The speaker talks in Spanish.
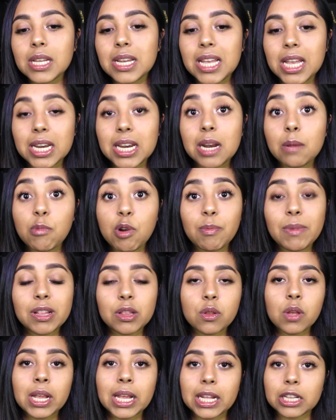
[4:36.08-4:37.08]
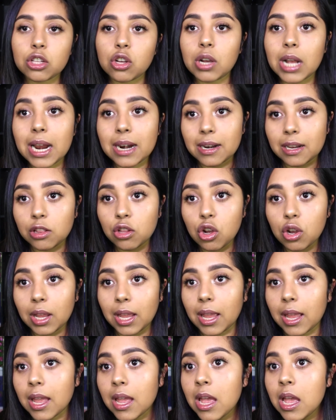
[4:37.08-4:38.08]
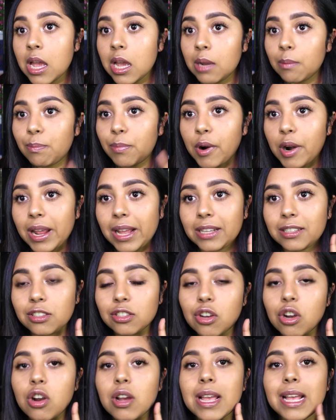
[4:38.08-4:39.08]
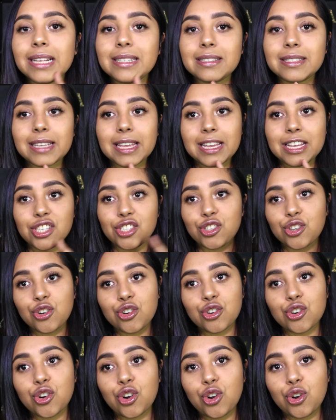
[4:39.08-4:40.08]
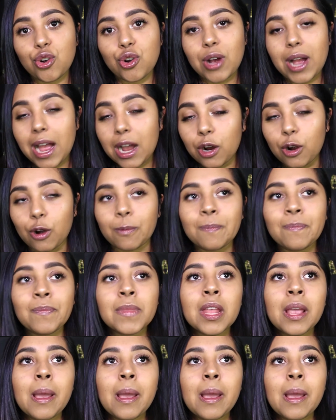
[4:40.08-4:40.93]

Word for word: en el momento en que toca el retoque, por eso es que yo no lo hago,